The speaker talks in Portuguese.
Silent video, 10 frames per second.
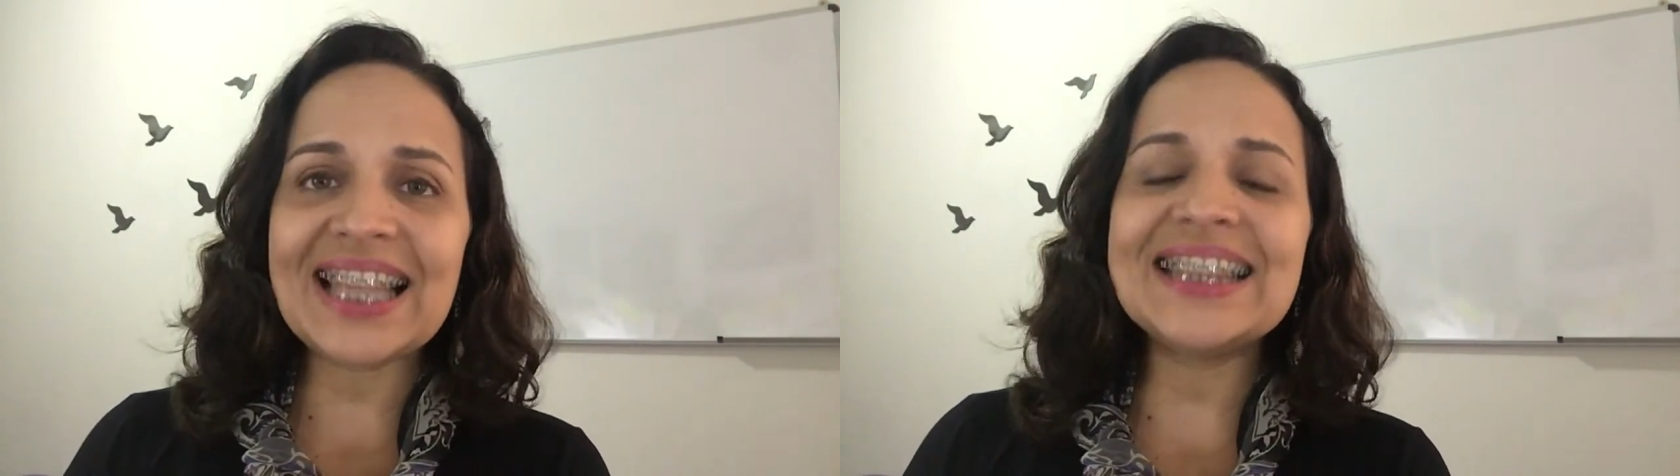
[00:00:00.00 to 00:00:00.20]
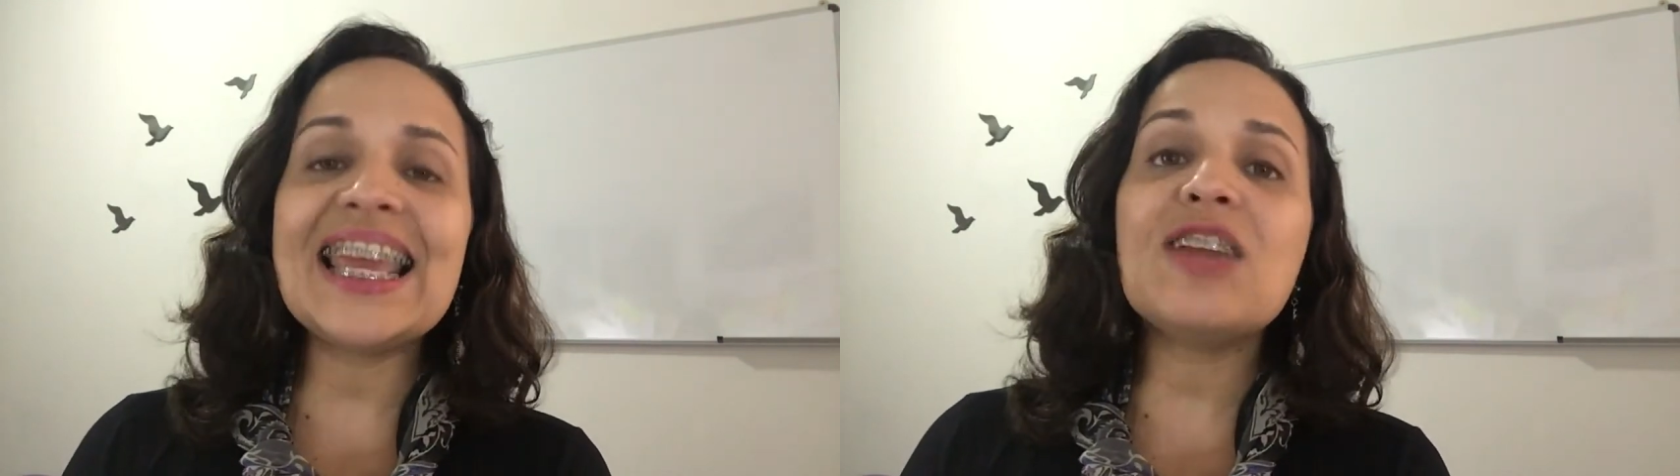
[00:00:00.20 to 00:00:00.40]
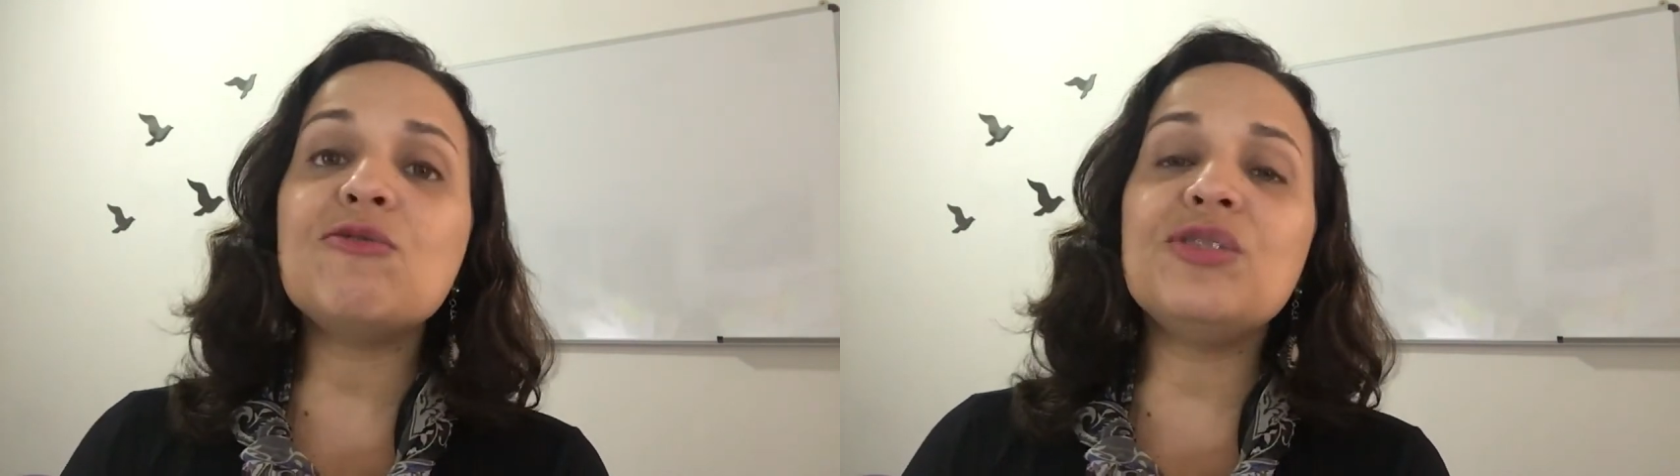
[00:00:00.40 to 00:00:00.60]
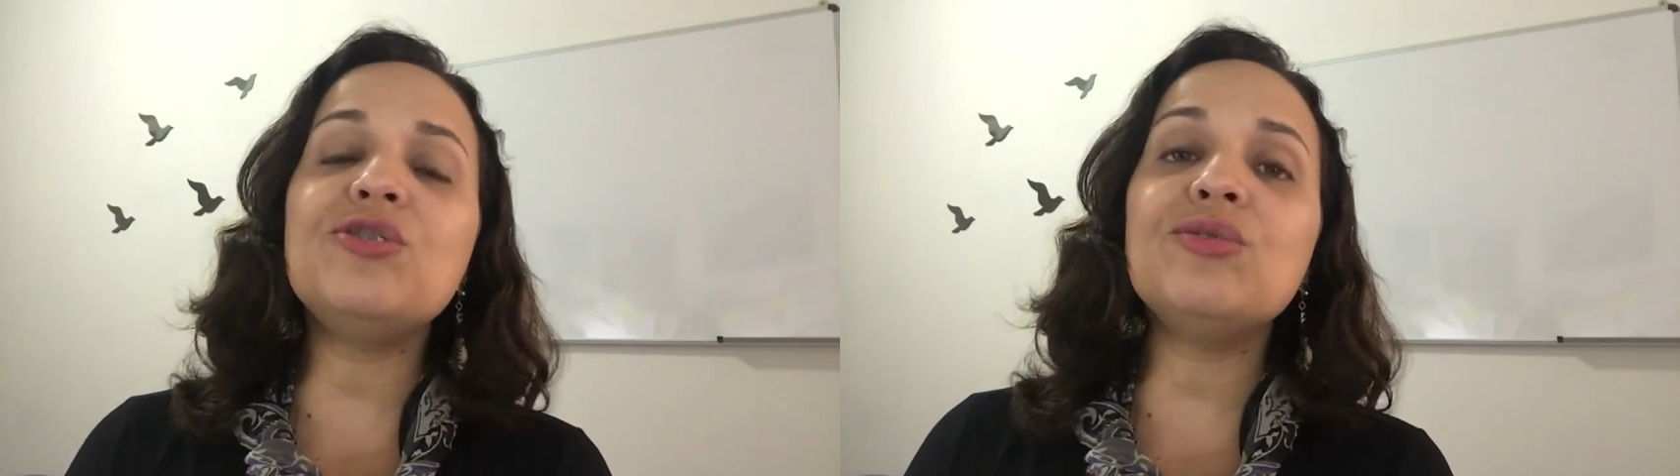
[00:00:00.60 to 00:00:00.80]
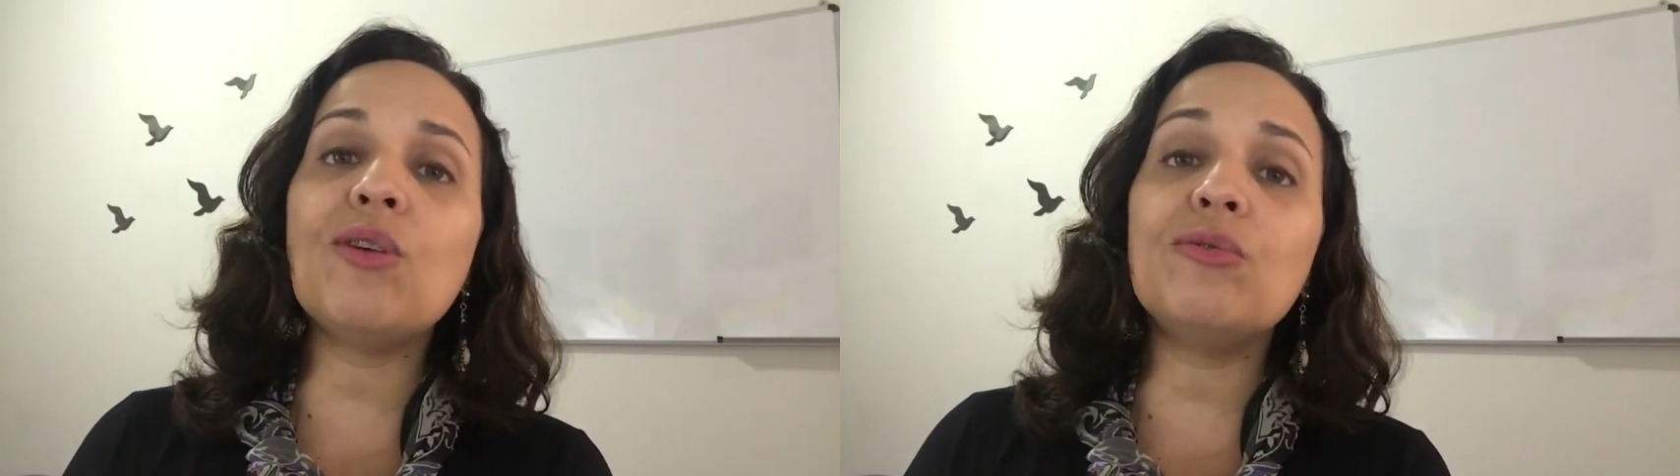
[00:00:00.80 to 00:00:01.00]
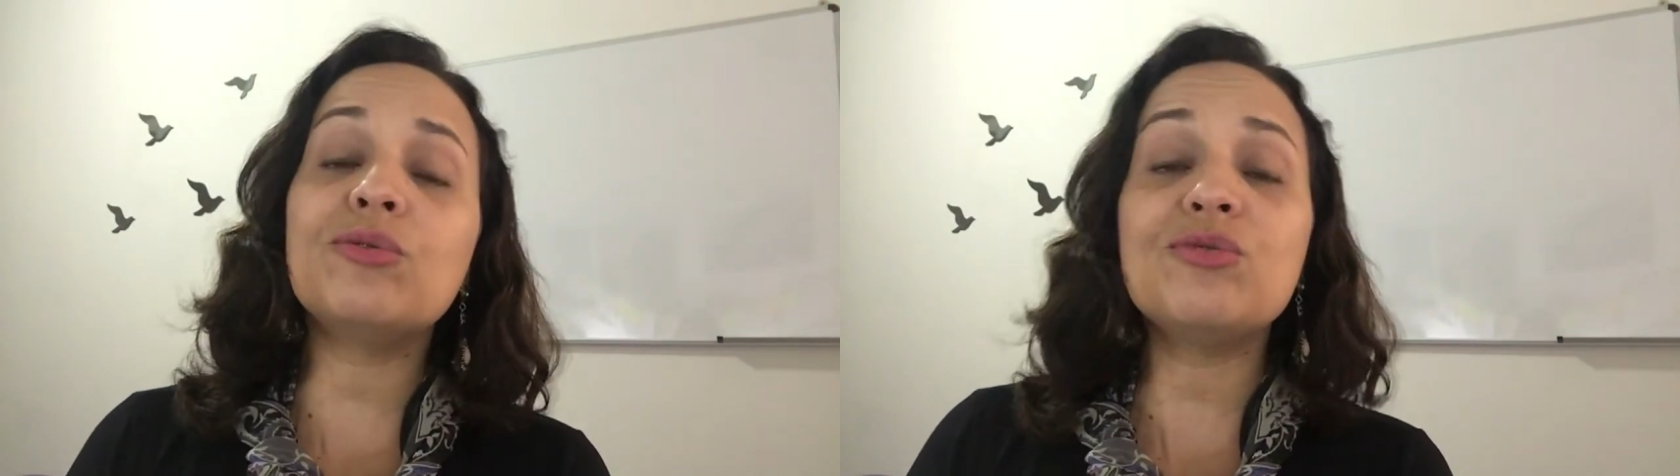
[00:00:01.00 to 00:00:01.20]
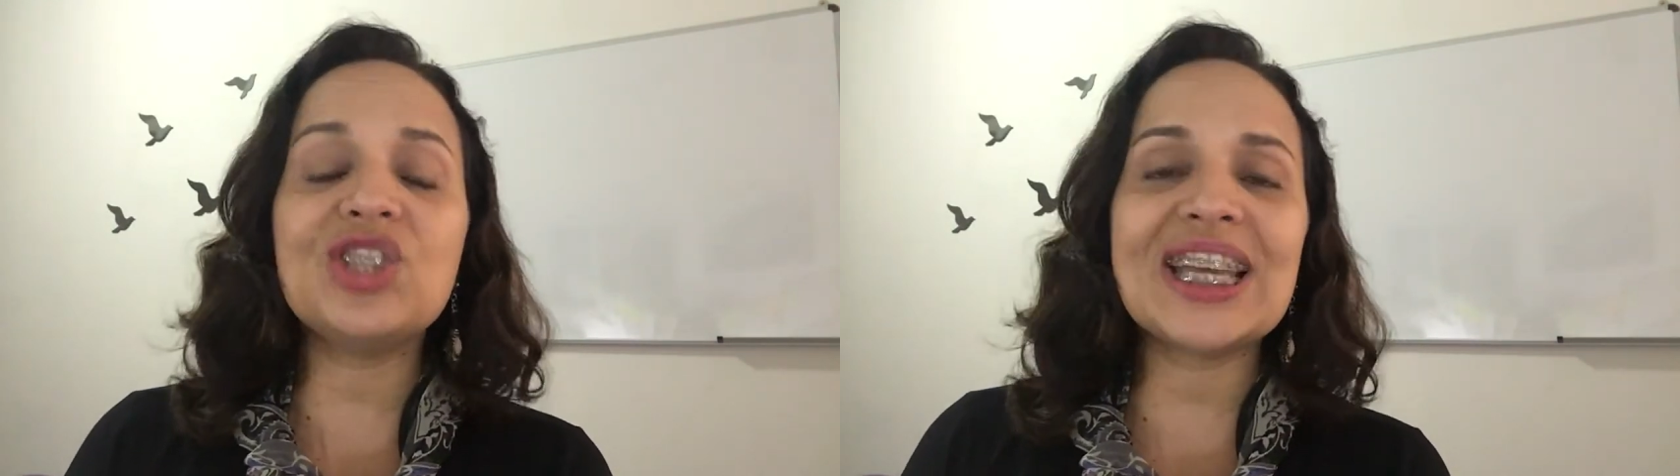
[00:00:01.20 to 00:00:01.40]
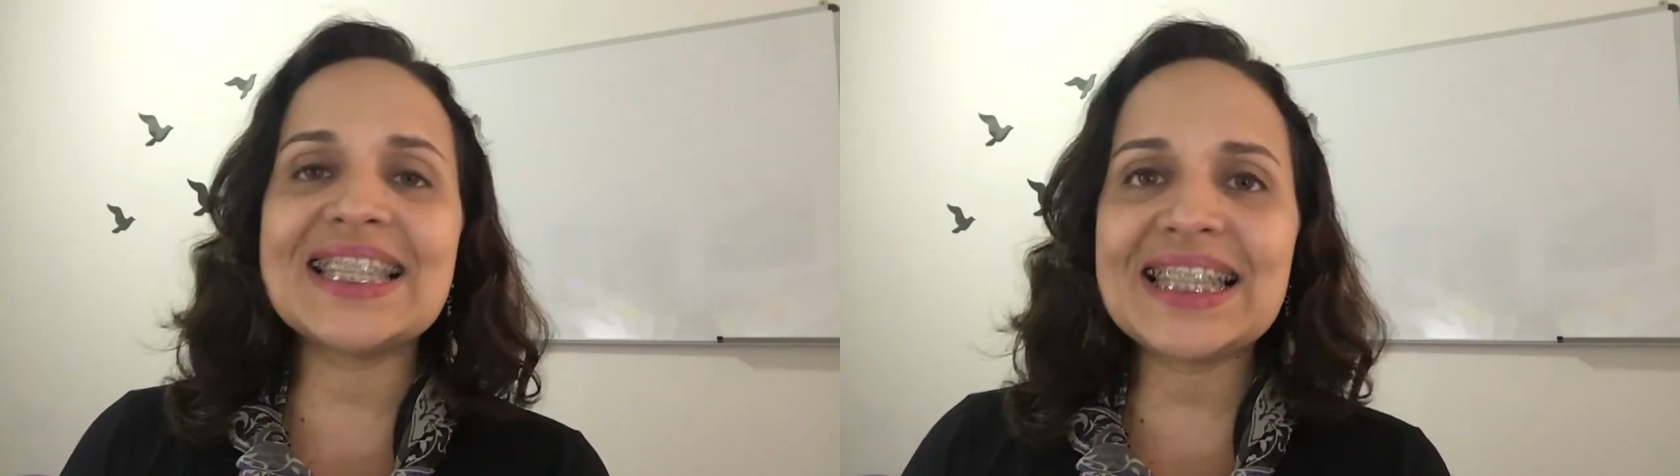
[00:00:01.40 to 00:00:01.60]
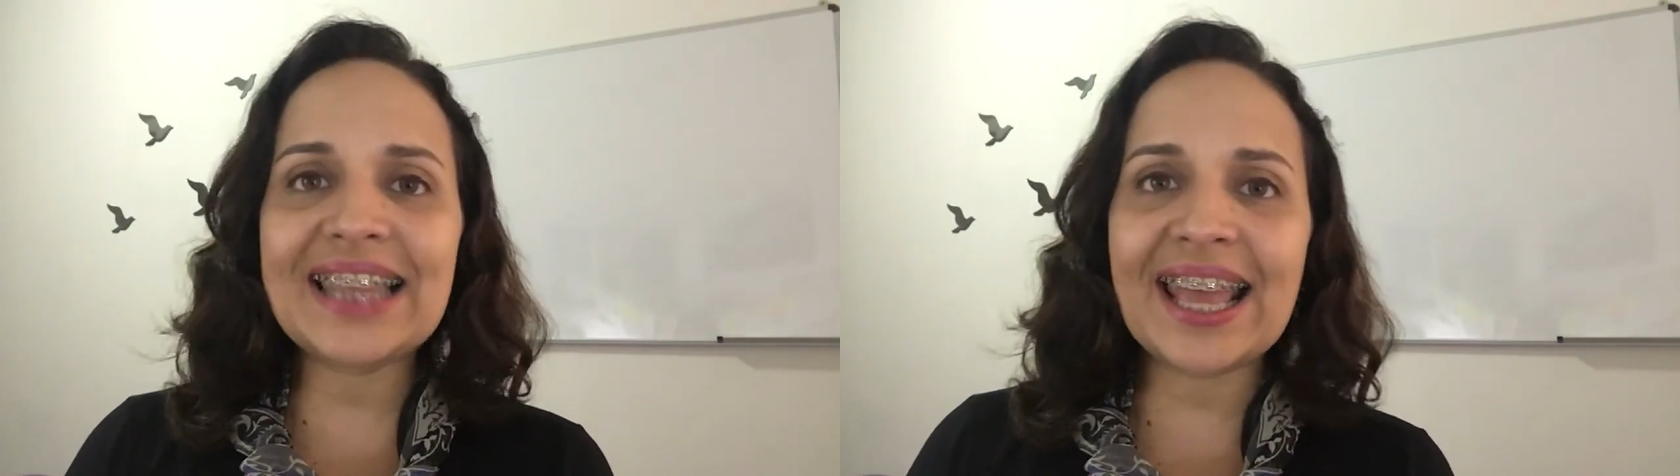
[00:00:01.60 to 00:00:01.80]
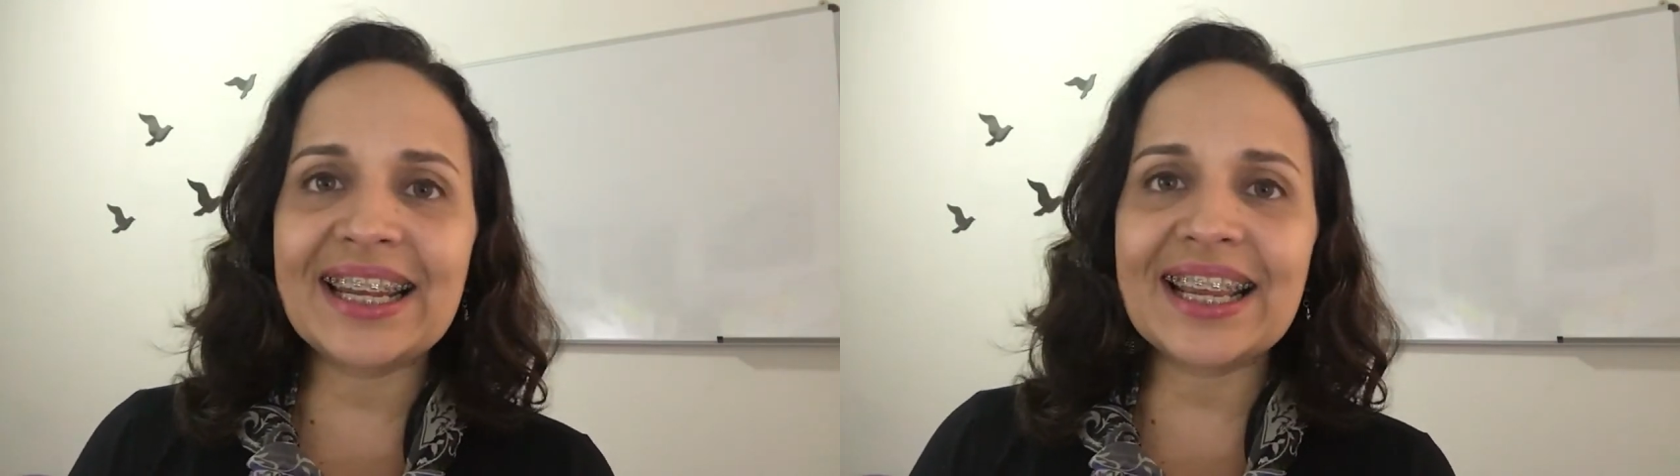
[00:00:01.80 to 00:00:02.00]
tem um vídeo novo com dicas e
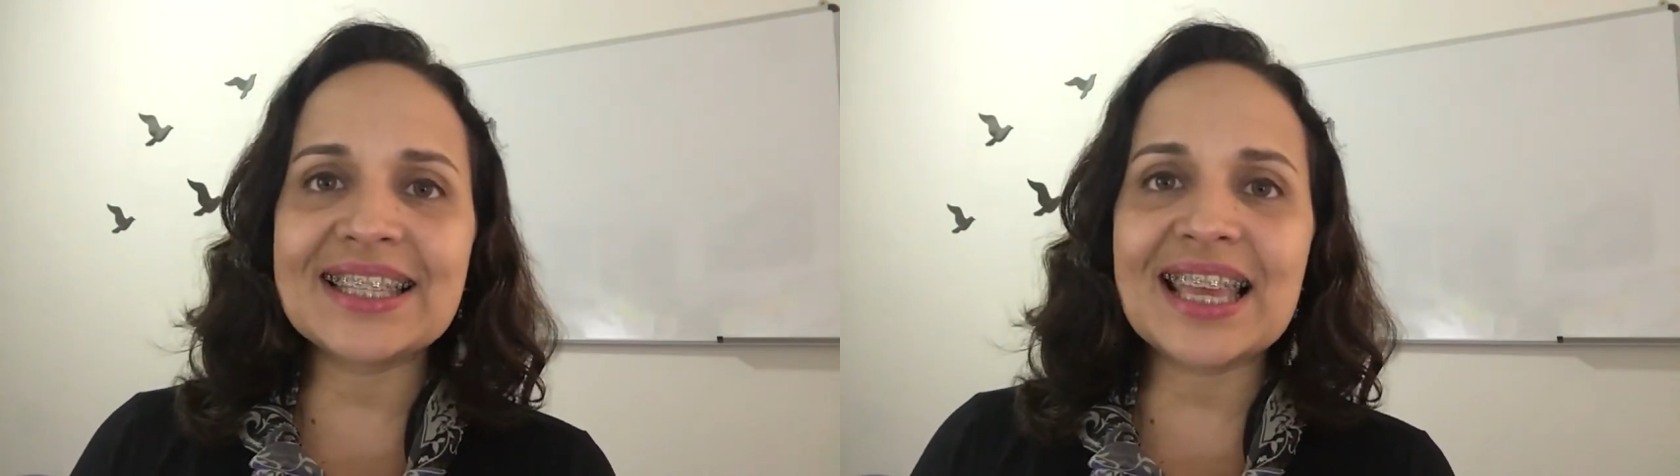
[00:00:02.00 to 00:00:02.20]
técnicas